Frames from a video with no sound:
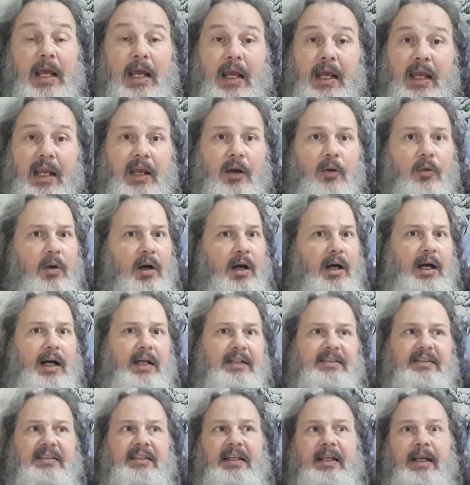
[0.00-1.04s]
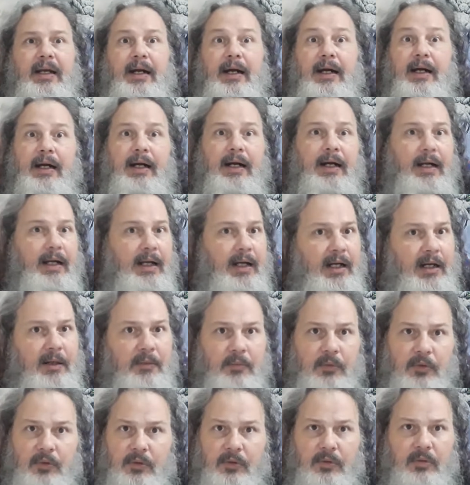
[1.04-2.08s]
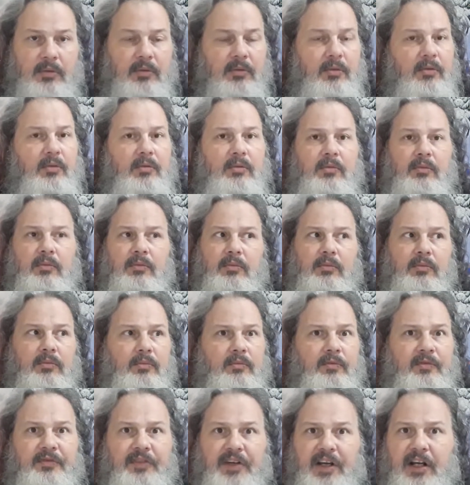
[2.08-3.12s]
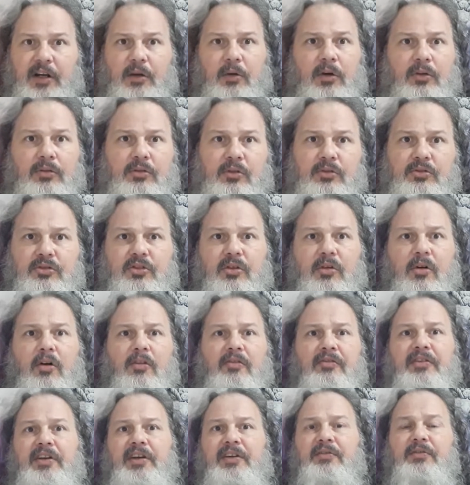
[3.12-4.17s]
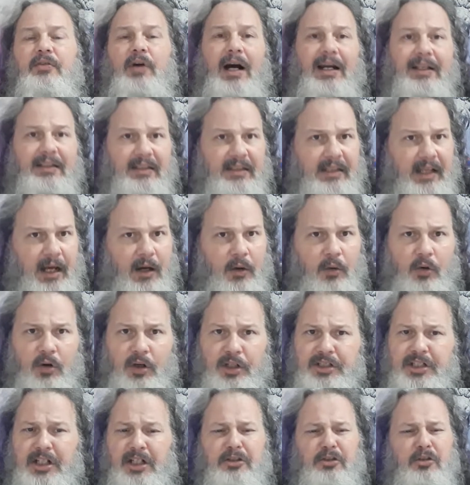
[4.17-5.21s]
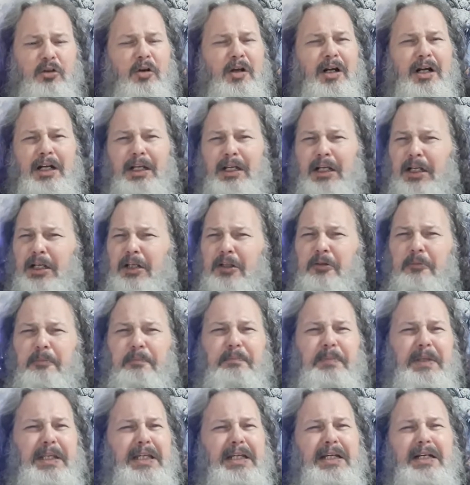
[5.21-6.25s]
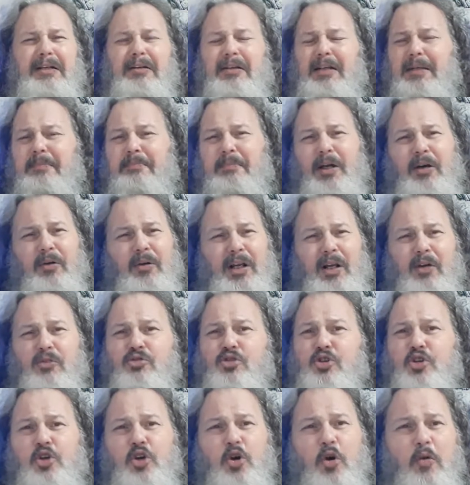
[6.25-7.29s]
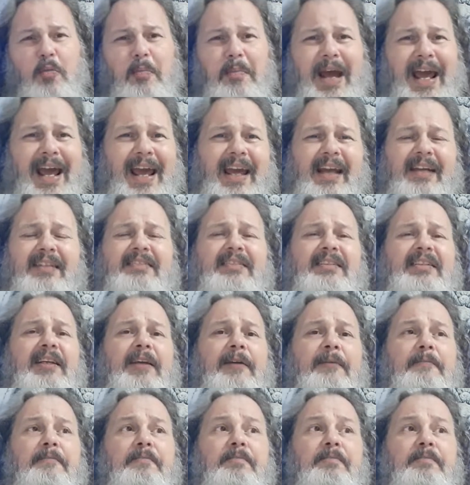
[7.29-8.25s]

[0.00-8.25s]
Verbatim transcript: Eu, assim, amo ver o Elton John ao vivo, até hoje ele tocando, ele no piano, ele, meu, ele é um showman, assim.